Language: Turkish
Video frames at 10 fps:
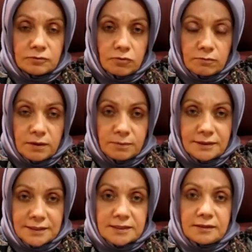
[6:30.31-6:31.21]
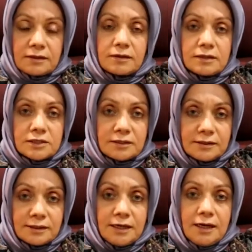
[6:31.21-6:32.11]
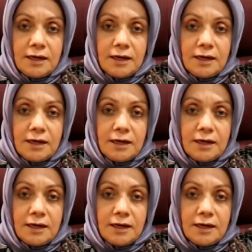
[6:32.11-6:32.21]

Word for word: sokmama riskine karşılık